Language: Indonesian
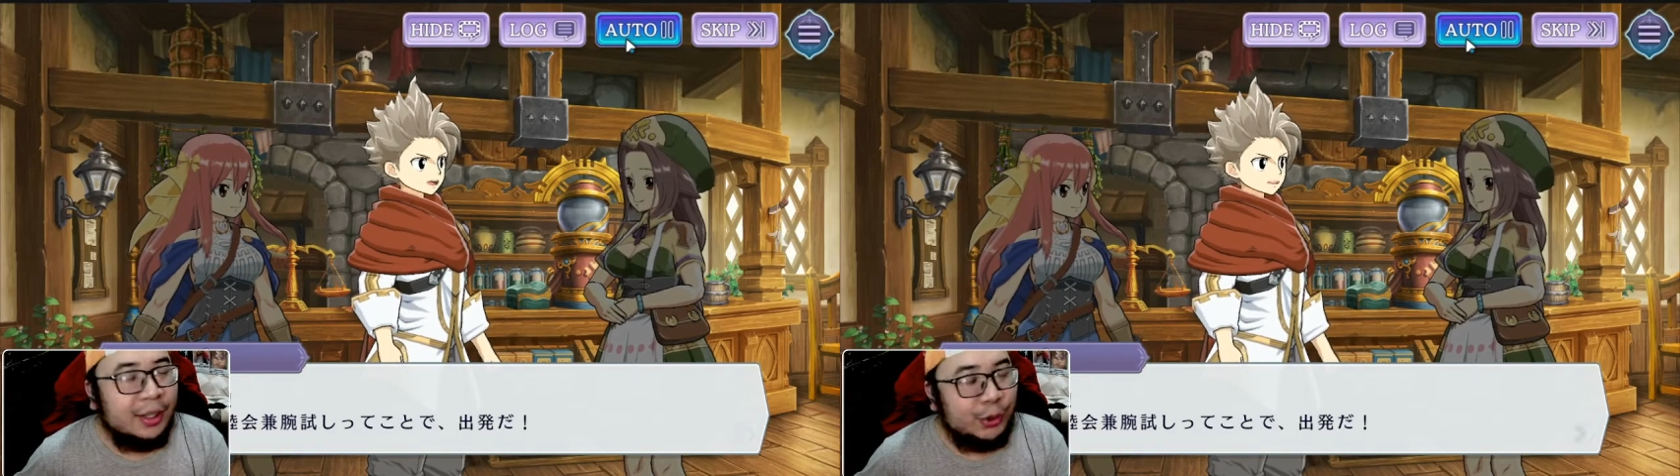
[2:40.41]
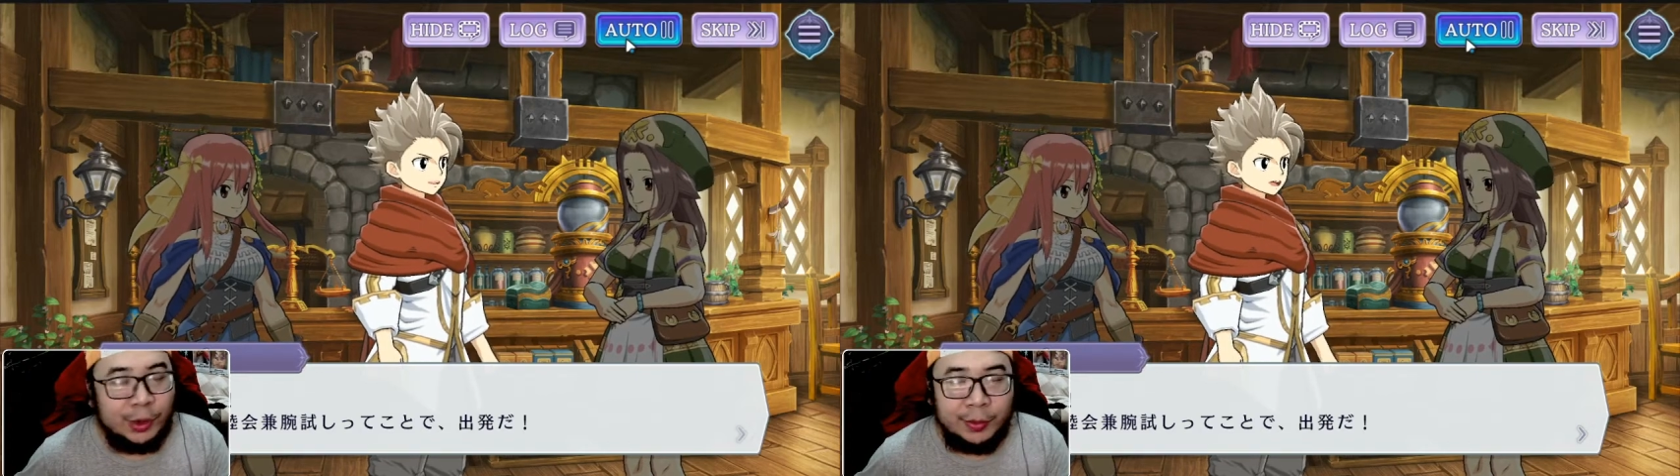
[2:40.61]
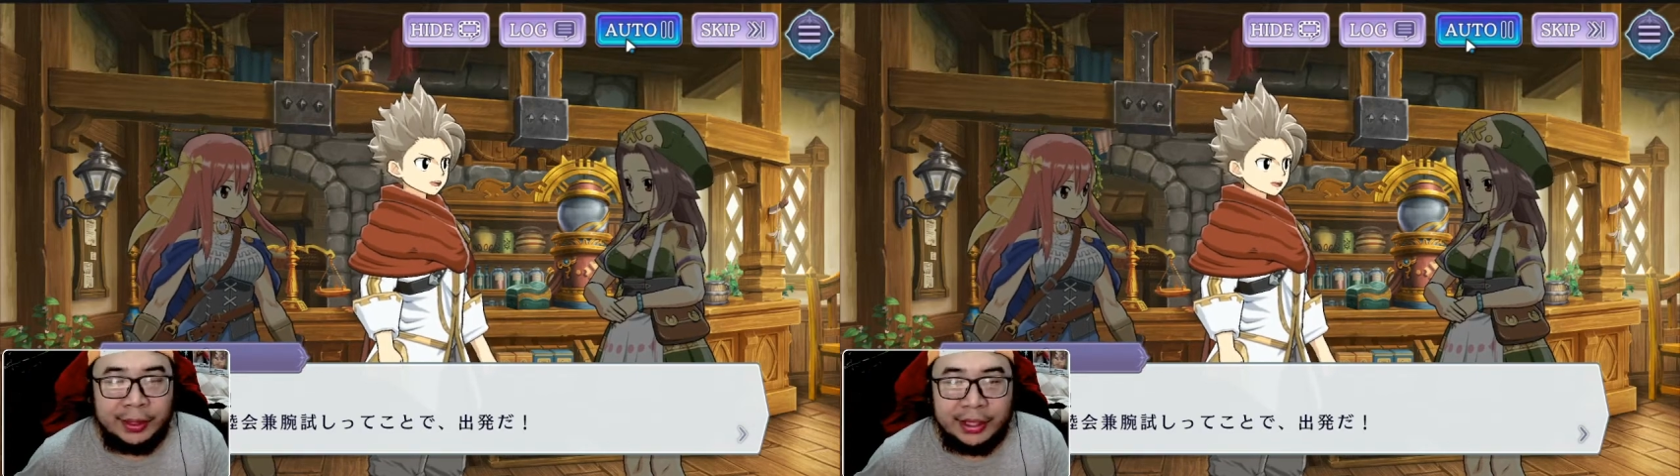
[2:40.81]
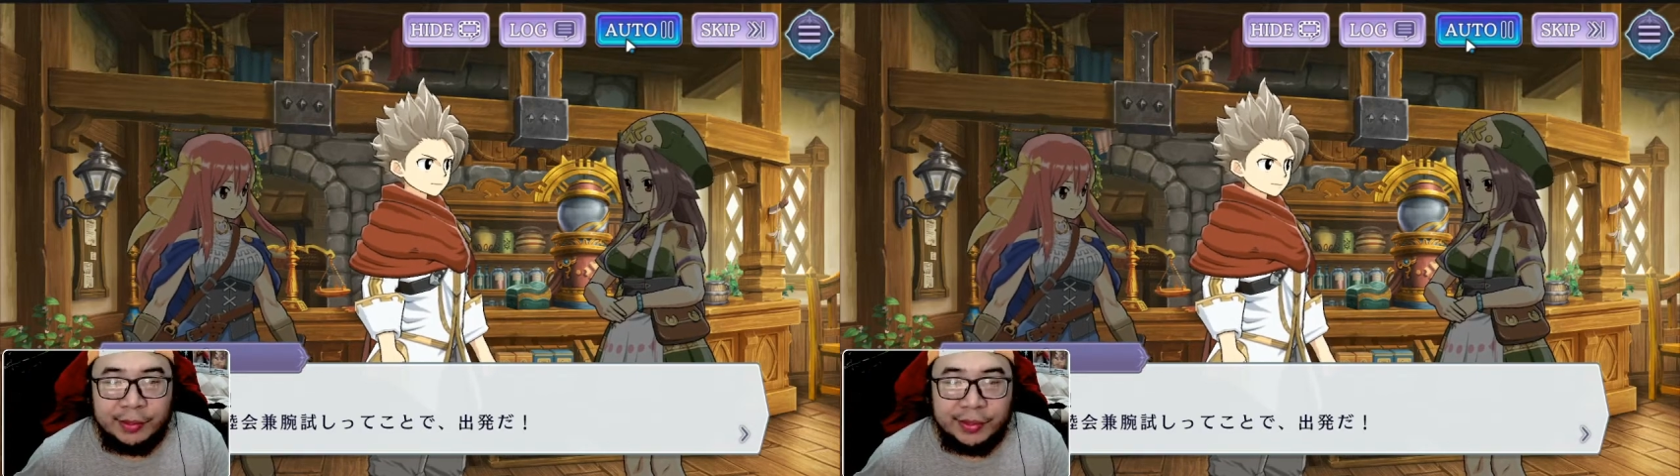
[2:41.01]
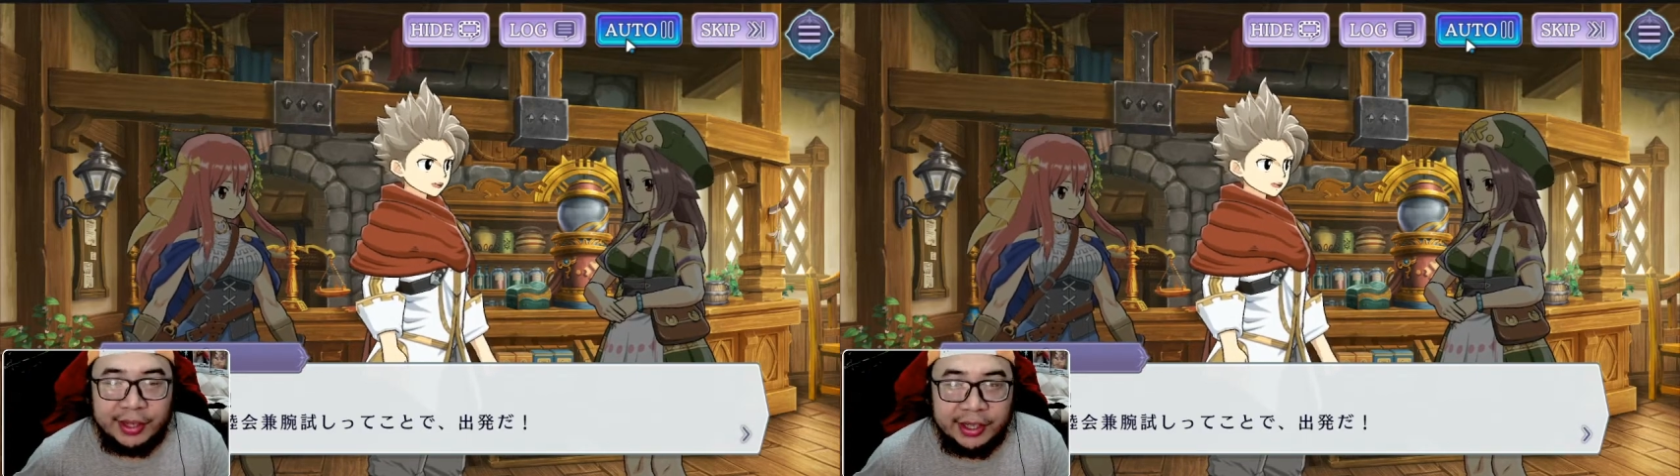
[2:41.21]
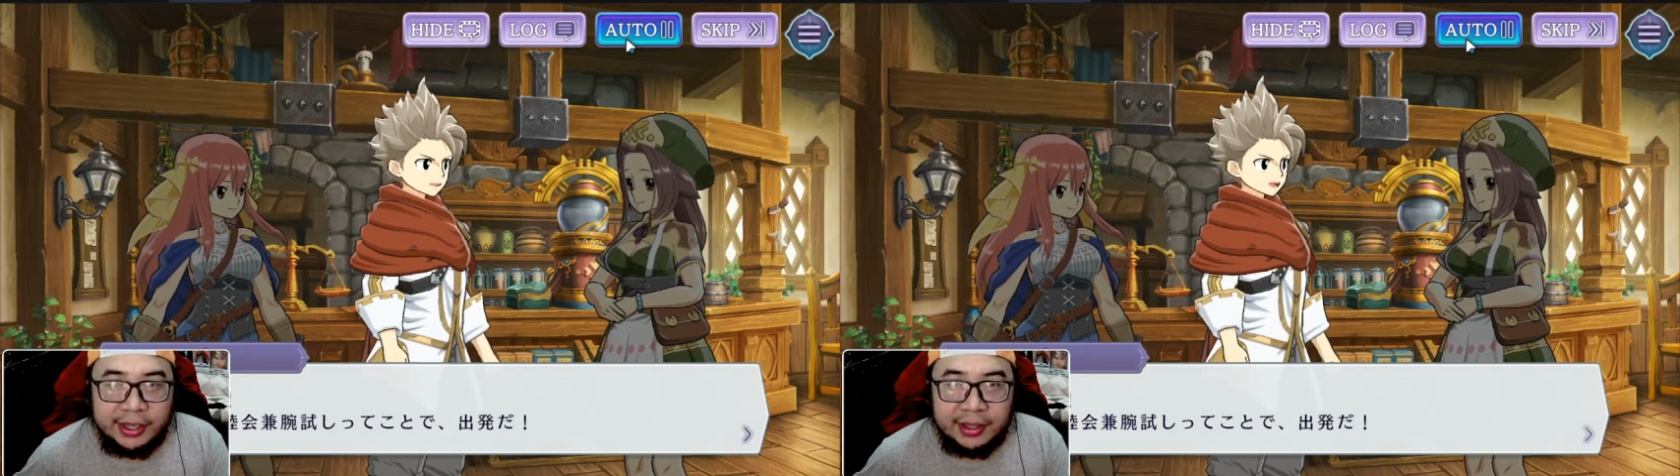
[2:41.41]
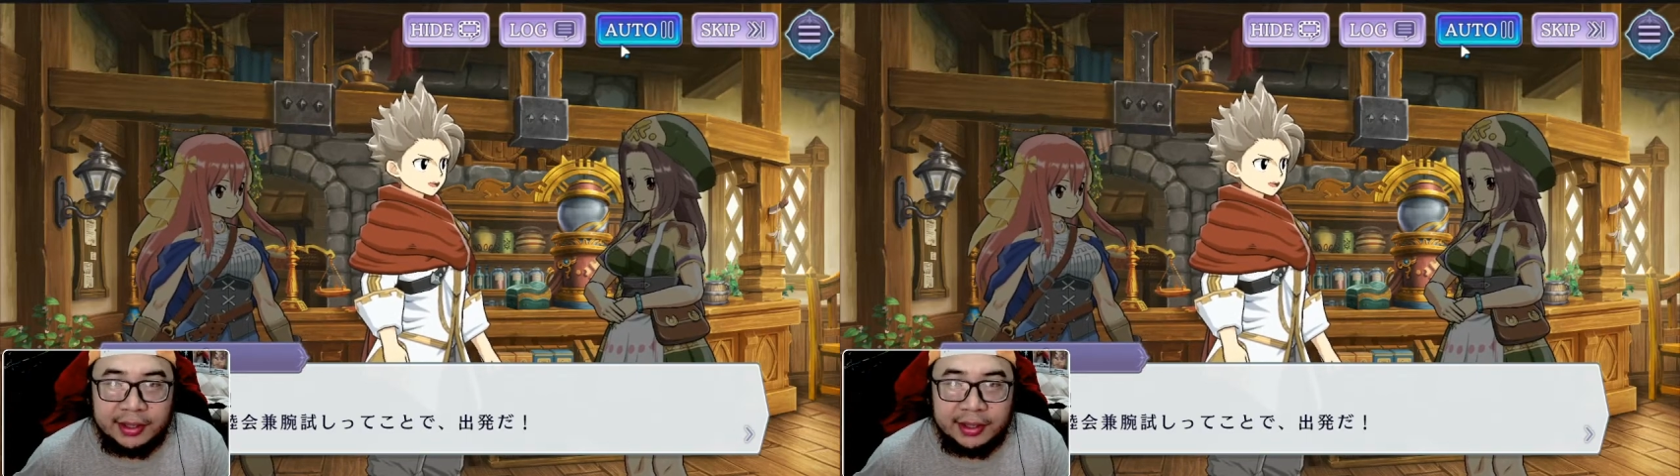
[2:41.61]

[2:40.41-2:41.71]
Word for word: gue suka banget game kayak gini nih.